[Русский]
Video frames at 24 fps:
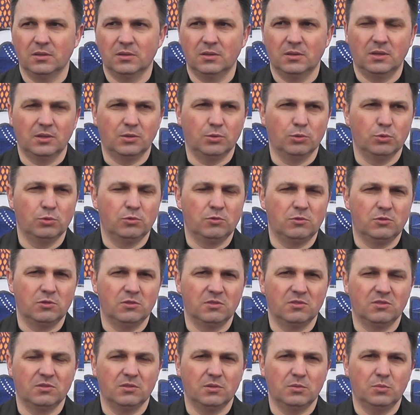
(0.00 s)
относятся и
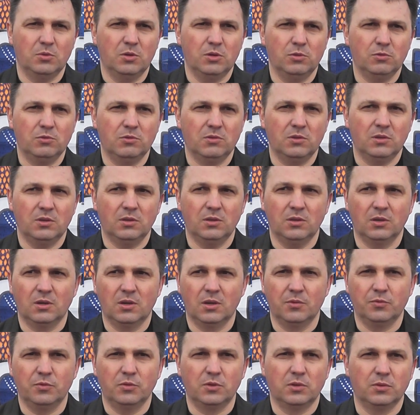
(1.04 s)
занимаются, и
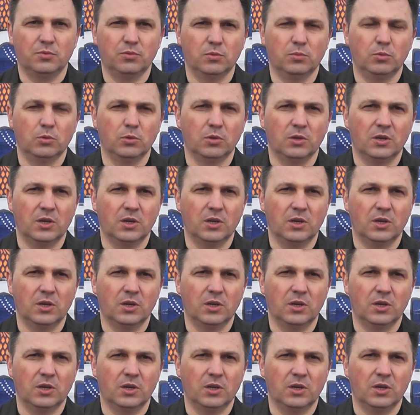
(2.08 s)
кафедра футбола